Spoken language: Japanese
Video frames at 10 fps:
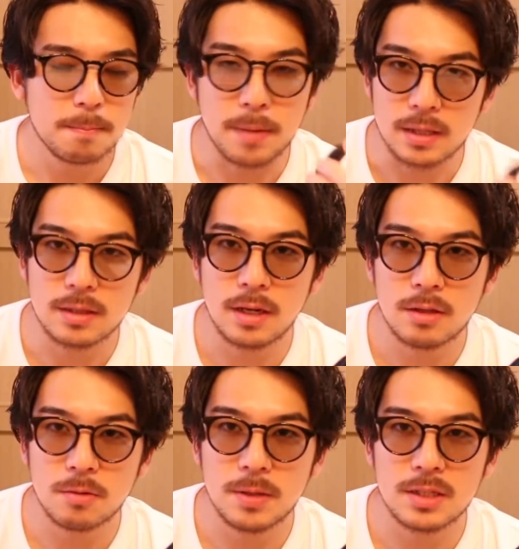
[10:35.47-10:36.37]
バッテリー
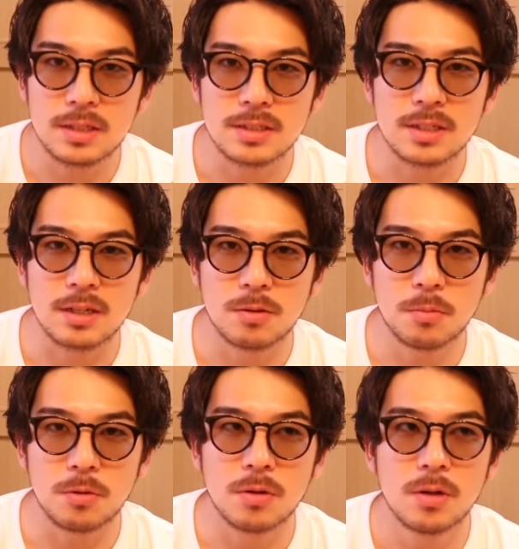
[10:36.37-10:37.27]
の面なんですけれど
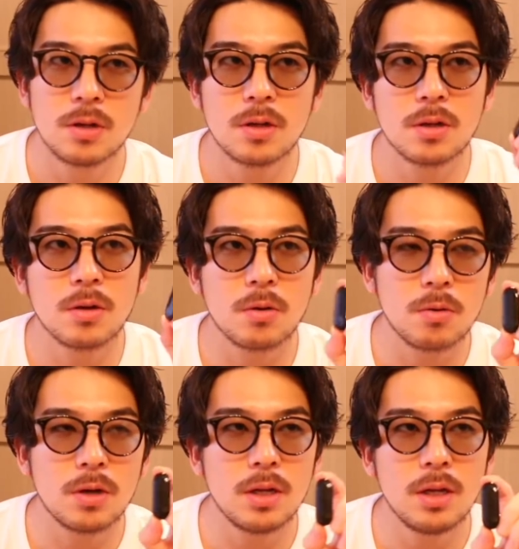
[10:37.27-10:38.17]
も
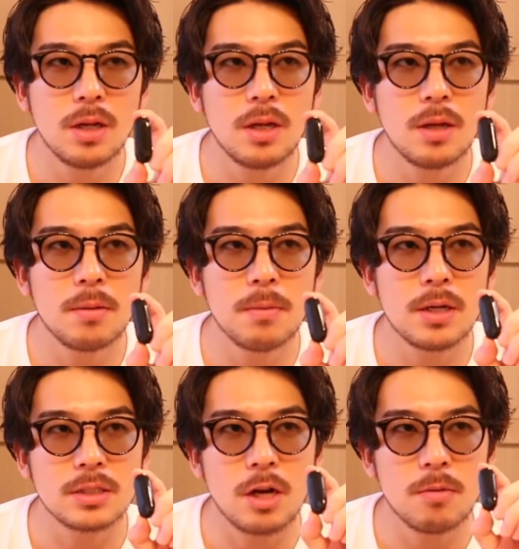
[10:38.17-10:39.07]
これま
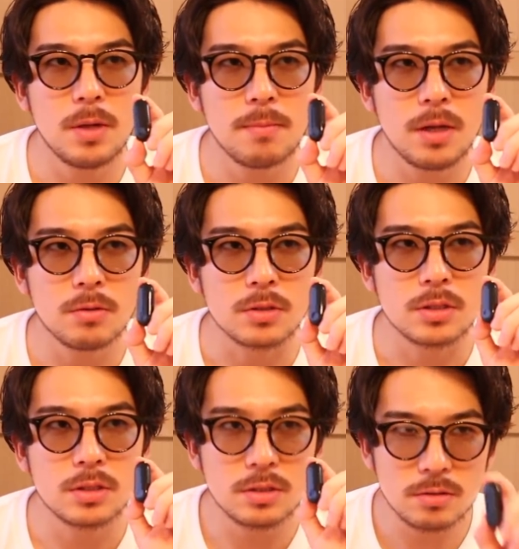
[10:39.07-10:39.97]
あ Xiaomi バンド
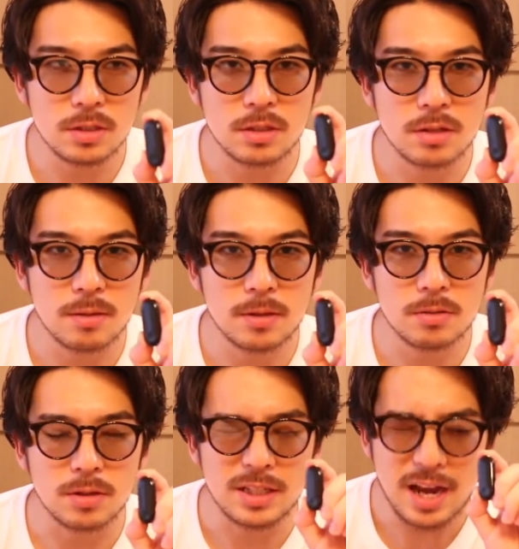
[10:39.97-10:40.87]
2に比べる
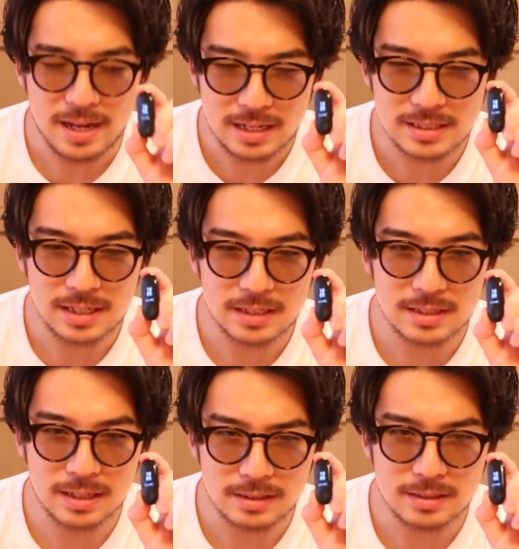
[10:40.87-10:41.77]
とやや若
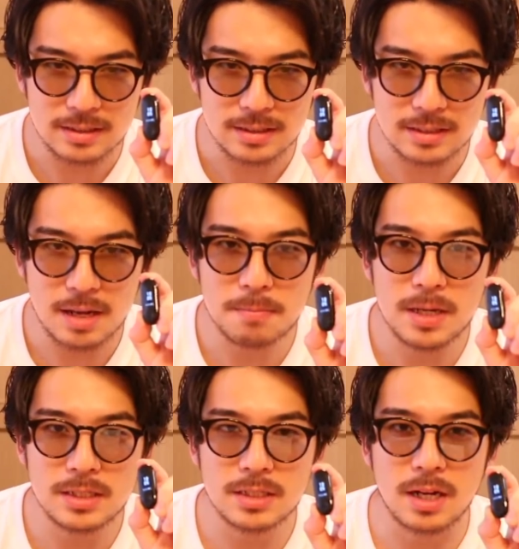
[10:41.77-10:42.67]
干
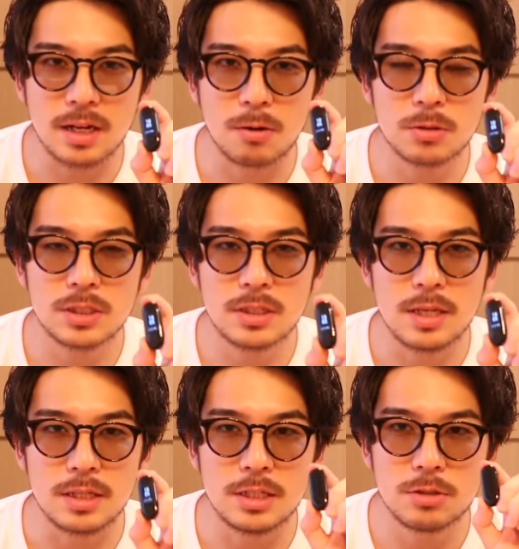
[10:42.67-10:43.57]
スタンバイ時間が落ち
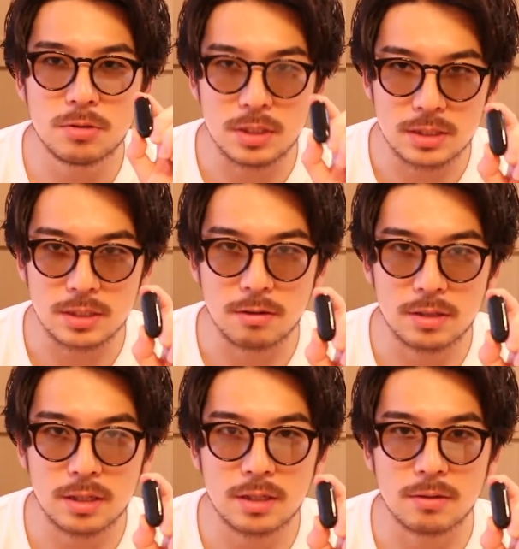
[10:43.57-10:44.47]
て20日には
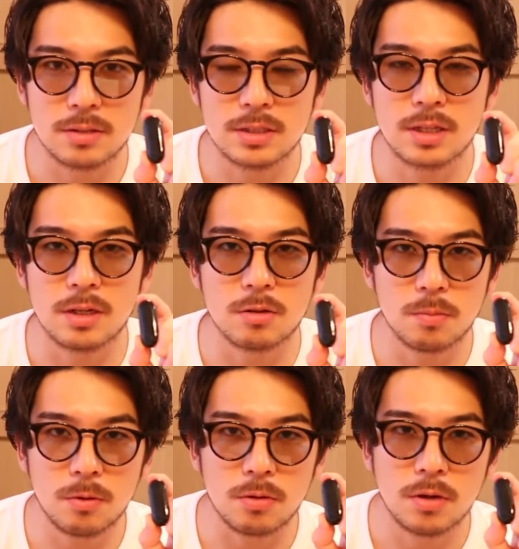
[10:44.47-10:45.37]
なってるんですけれど
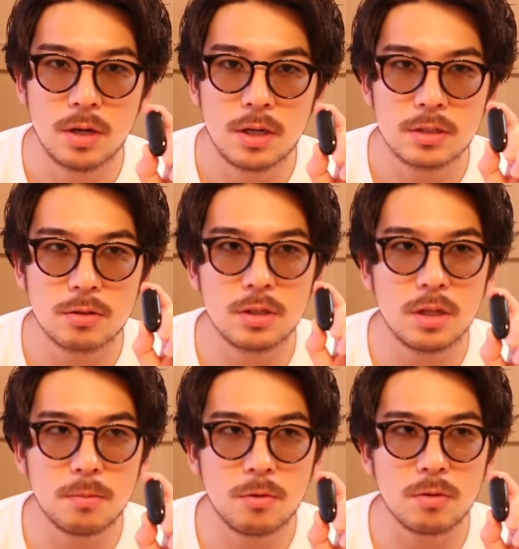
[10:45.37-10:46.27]
もそれ
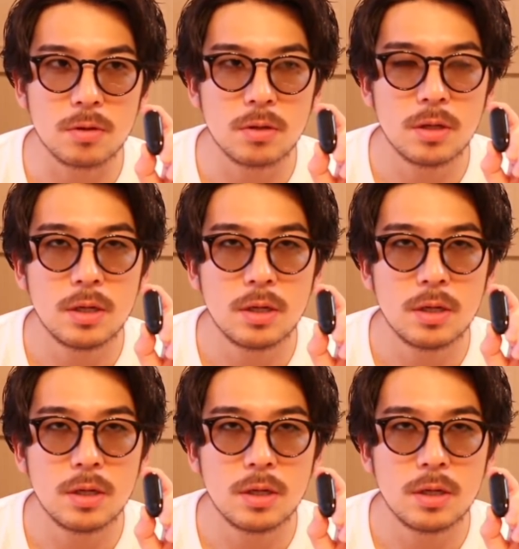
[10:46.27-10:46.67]
でも